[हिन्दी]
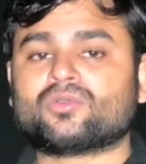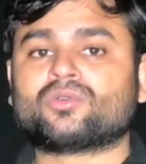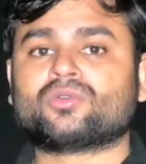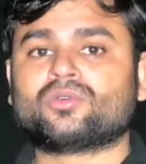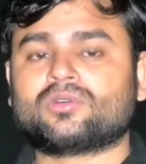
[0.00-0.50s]

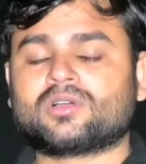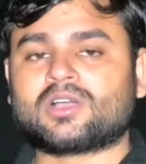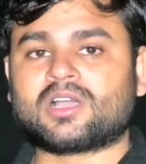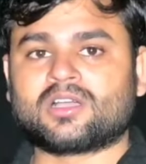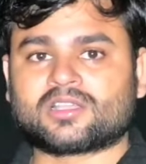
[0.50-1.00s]

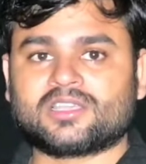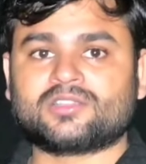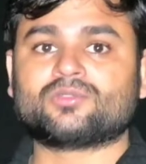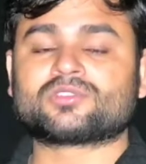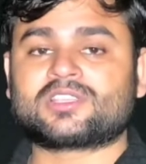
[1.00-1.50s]
दोनों
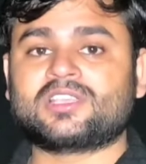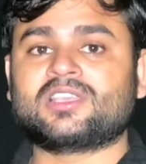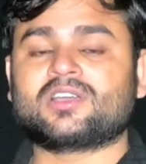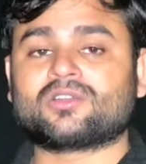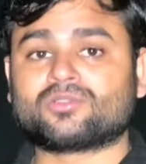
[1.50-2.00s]
की
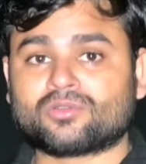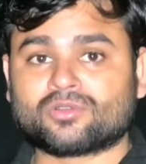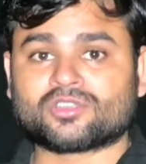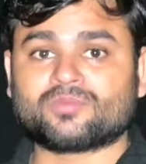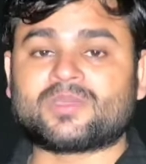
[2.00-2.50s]
दोस्ती और
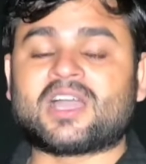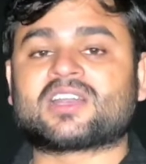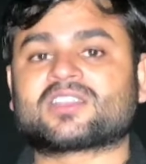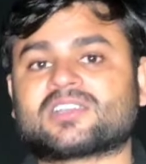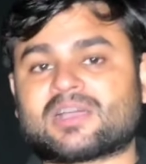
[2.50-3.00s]
दोनों की
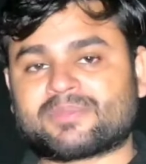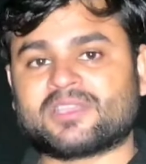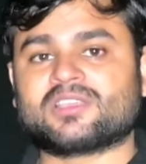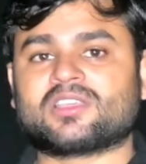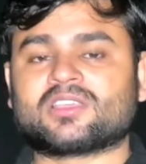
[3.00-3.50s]
प्यार
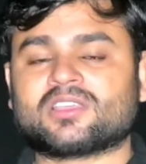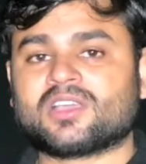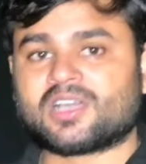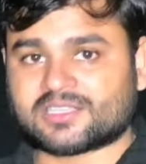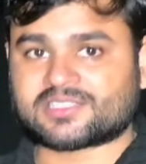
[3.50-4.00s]
काफ़ी
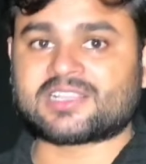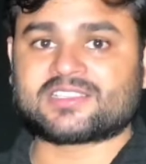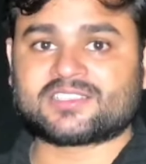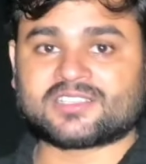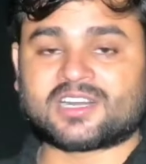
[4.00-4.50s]
अच्छा
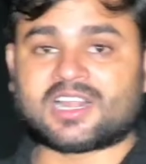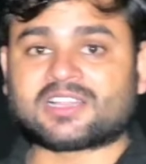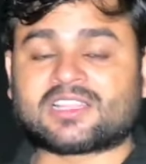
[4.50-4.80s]
से चल रहा